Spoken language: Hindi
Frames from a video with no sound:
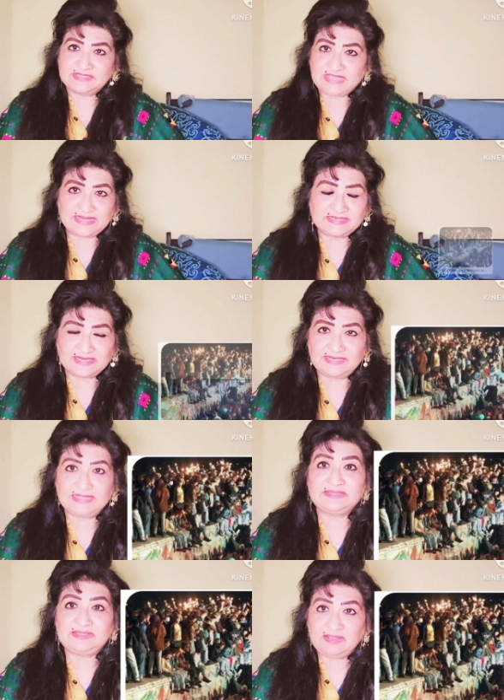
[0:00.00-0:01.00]
डिसाइड कर
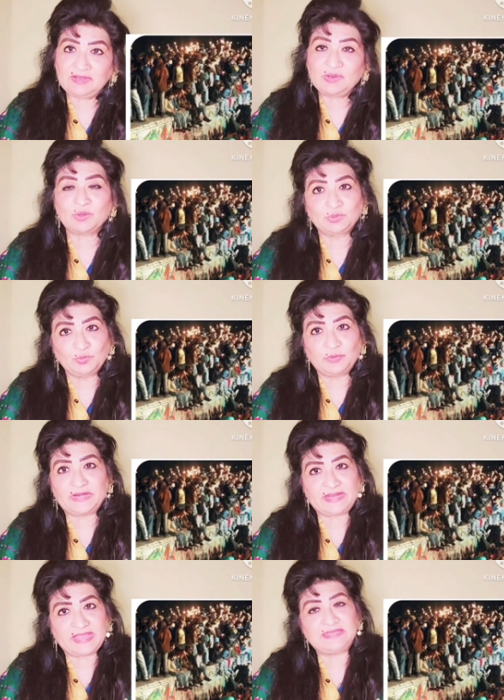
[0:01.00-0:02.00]
लिया तीन
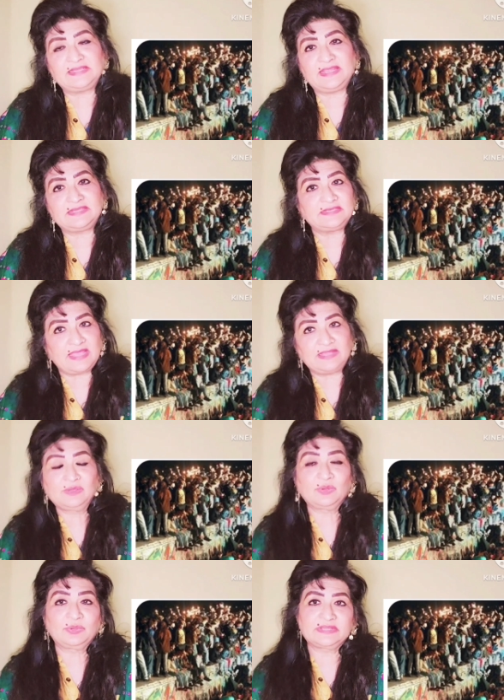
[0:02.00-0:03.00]
अक्टूबर
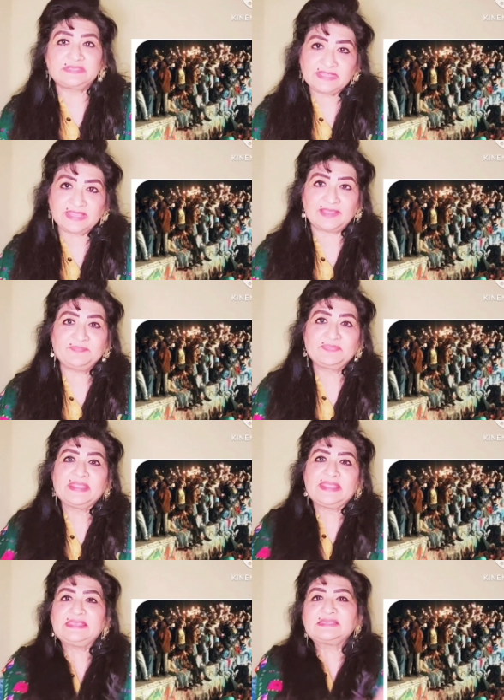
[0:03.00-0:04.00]
1989 को कि ठीक है
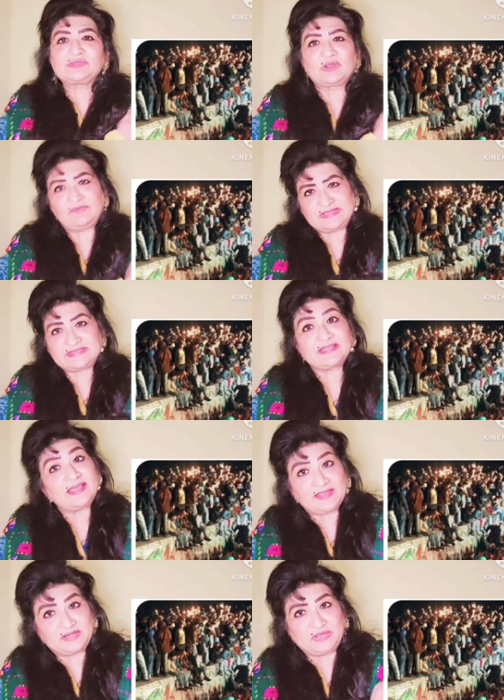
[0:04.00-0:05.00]
ईस्ट और वेस्ट
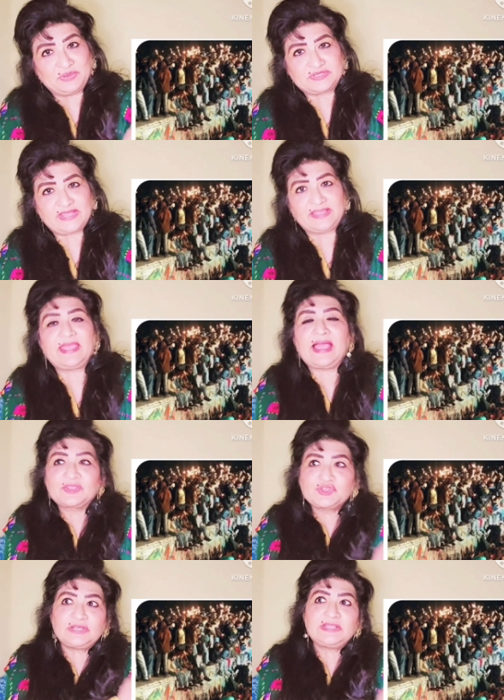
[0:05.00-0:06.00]
इकट्ठे हो जाएंगे
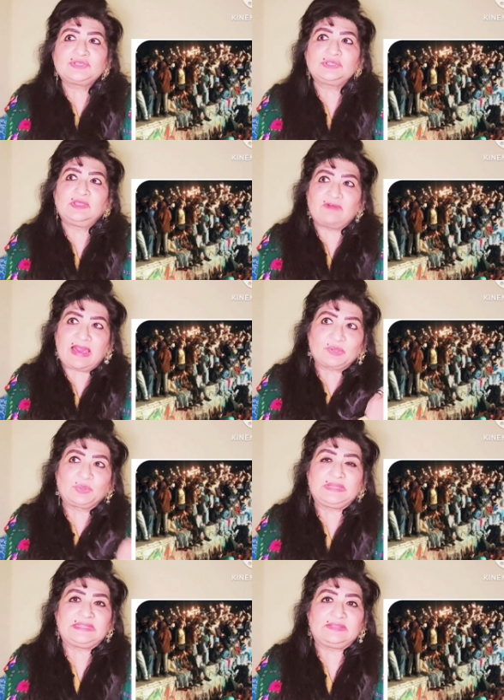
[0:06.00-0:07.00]
एक्चुअली जो दीवार
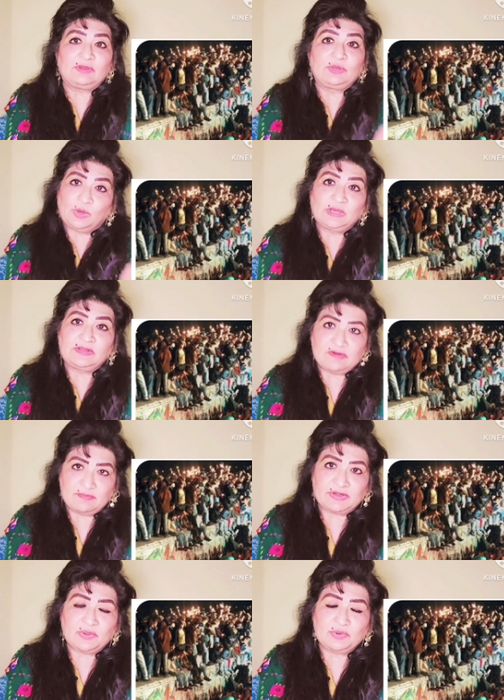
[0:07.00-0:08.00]
खुली थी वो 9
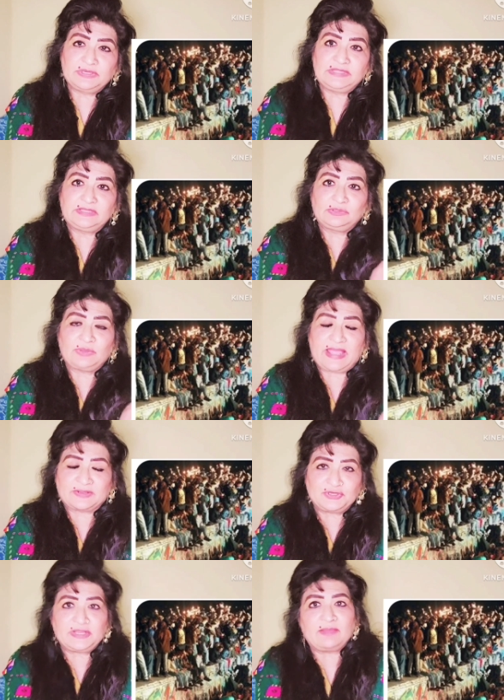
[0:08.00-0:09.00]
नवंबर को खुली थी तो
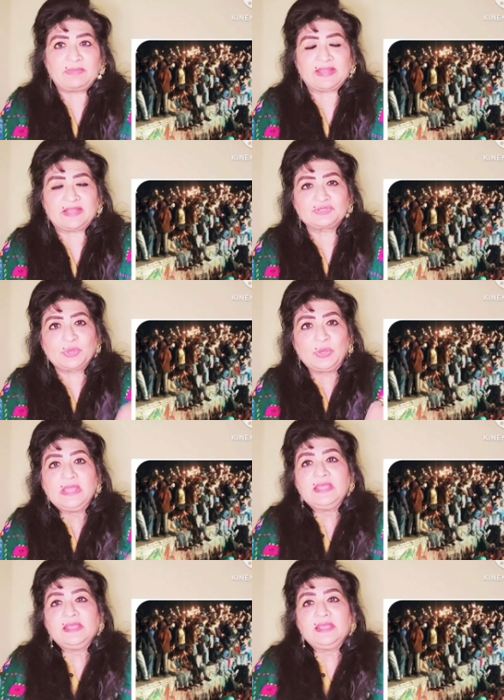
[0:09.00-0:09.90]
एक्चुअली हमारा जो